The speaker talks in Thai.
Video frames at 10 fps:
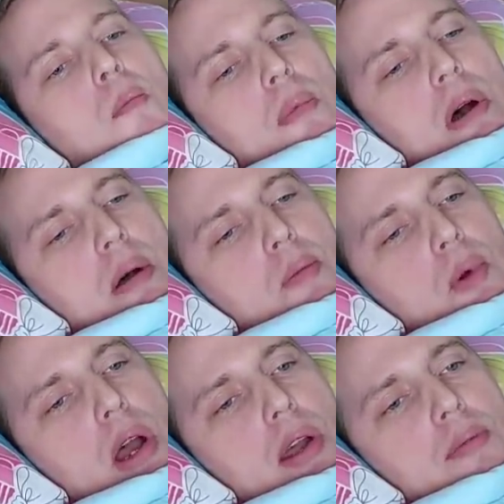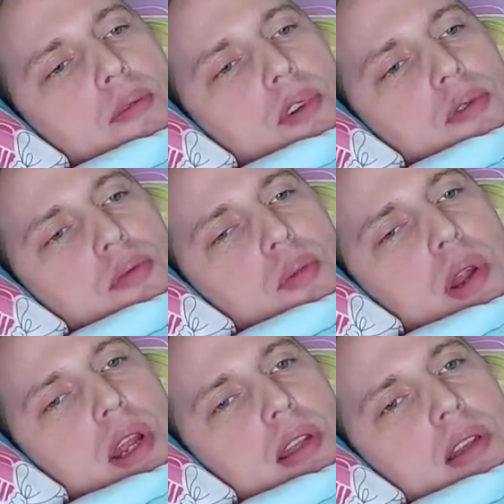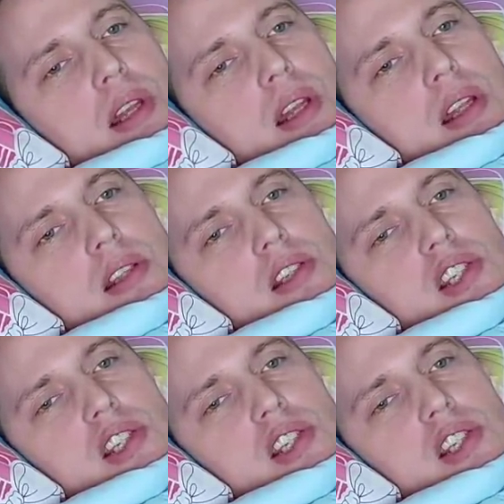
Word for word: My wife was pregnant